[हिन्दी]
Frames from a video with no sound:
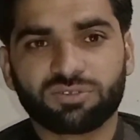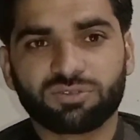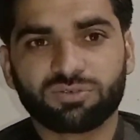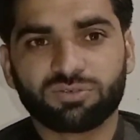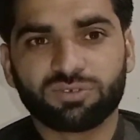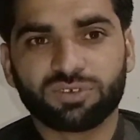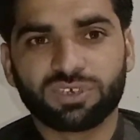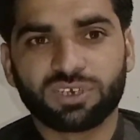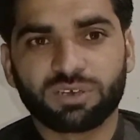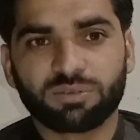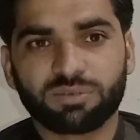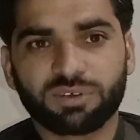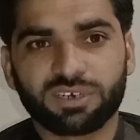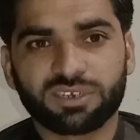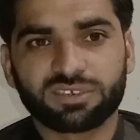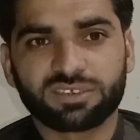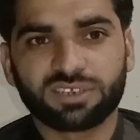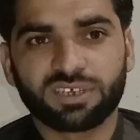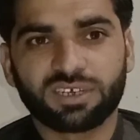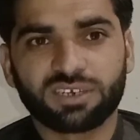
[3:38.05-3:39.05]
तो ये
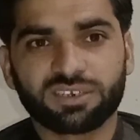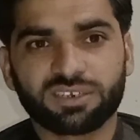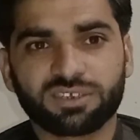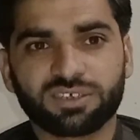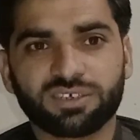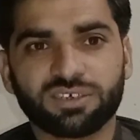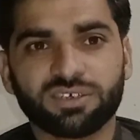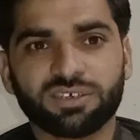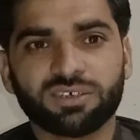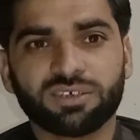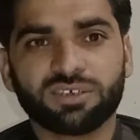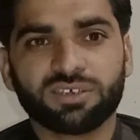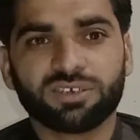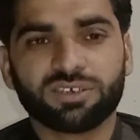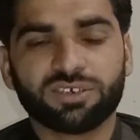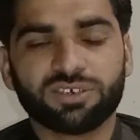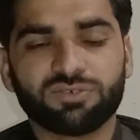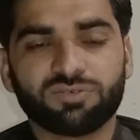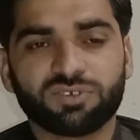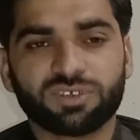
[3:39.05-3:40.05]
अफगानिस्तान की
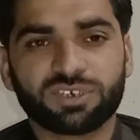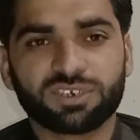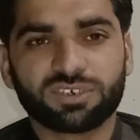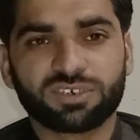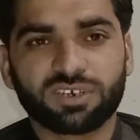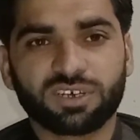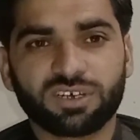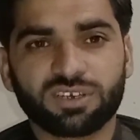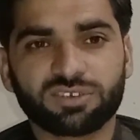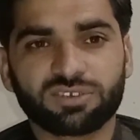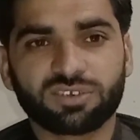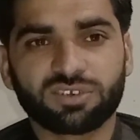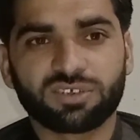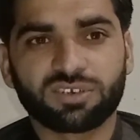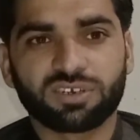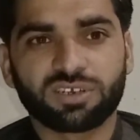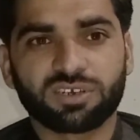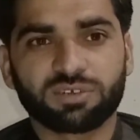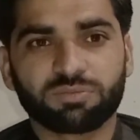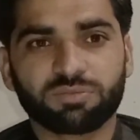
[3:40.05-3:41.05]
टी ट्वेंटी इंटरनेशनल
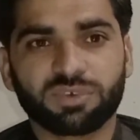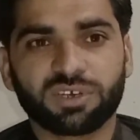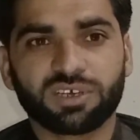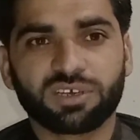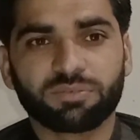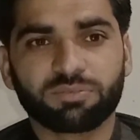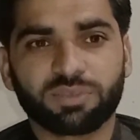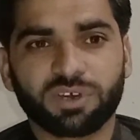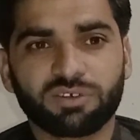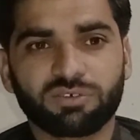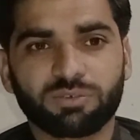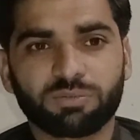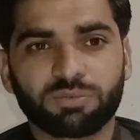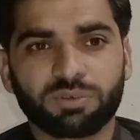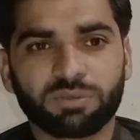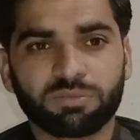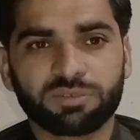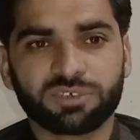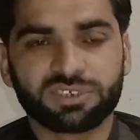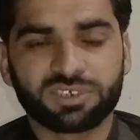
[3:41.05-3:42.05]
क्रिकेट में पावर
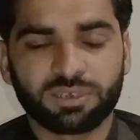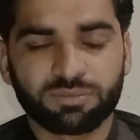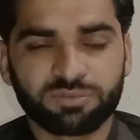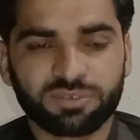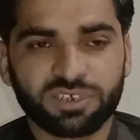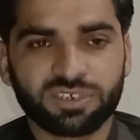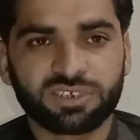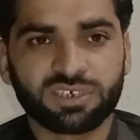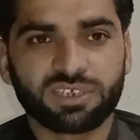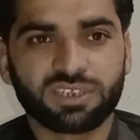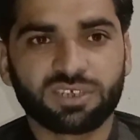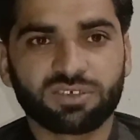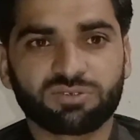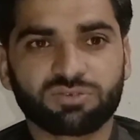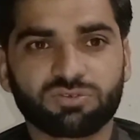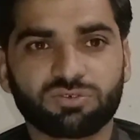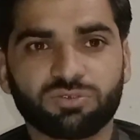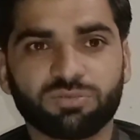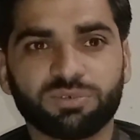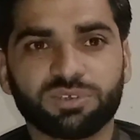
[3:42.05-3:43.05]
प्ले में सबसे ज़्यादा
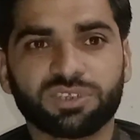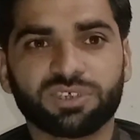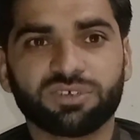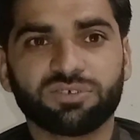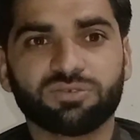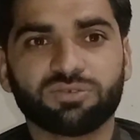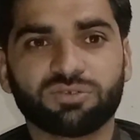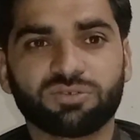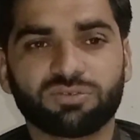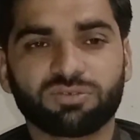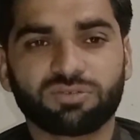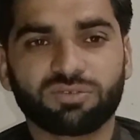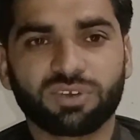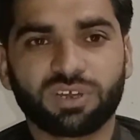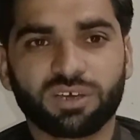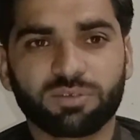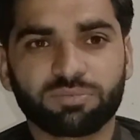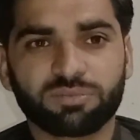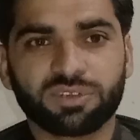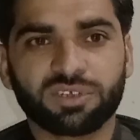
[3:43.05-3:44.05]
स्कोर भी थी जो
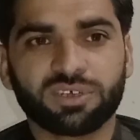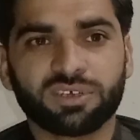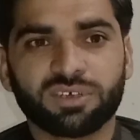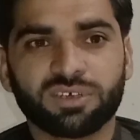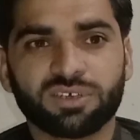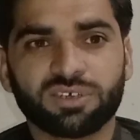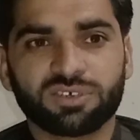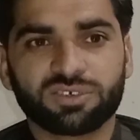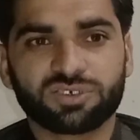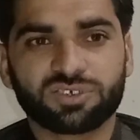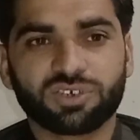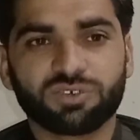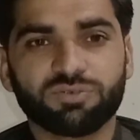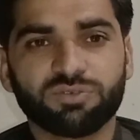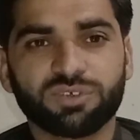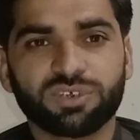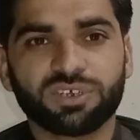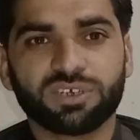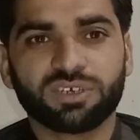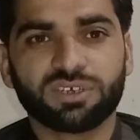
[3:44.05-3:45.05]
उन्होंने अपने
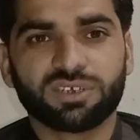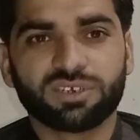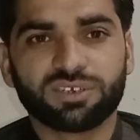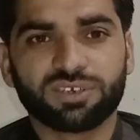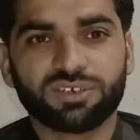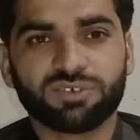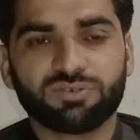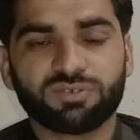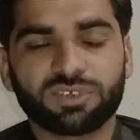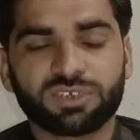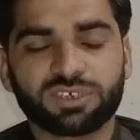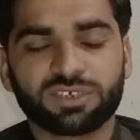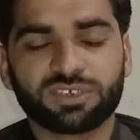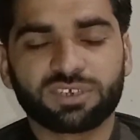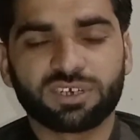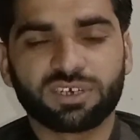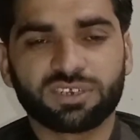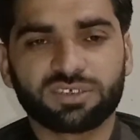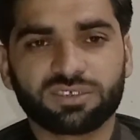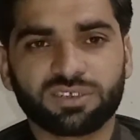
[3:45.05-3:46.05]
सभी टी ट्वेंटी
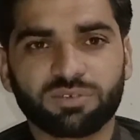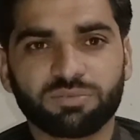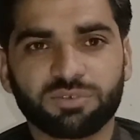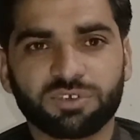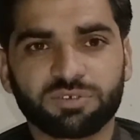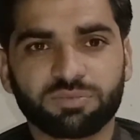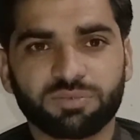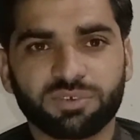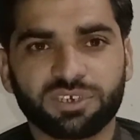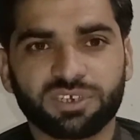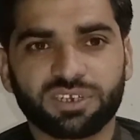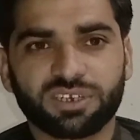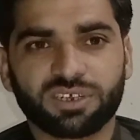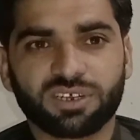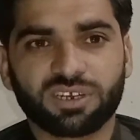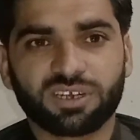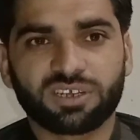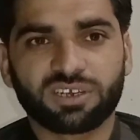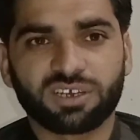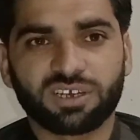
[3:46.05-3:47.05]
इंटरनेशनल मैच में ये
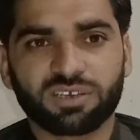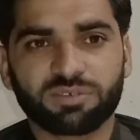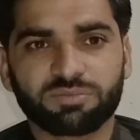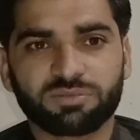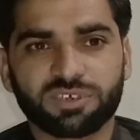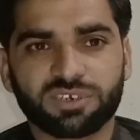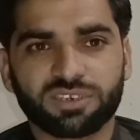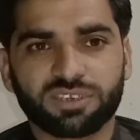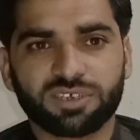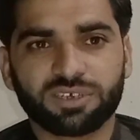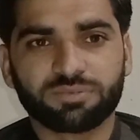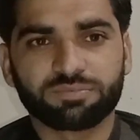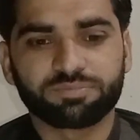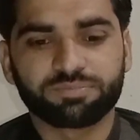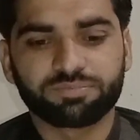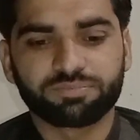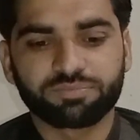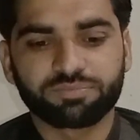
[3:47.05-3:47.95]
रिकॉर्ड कायम कर दिया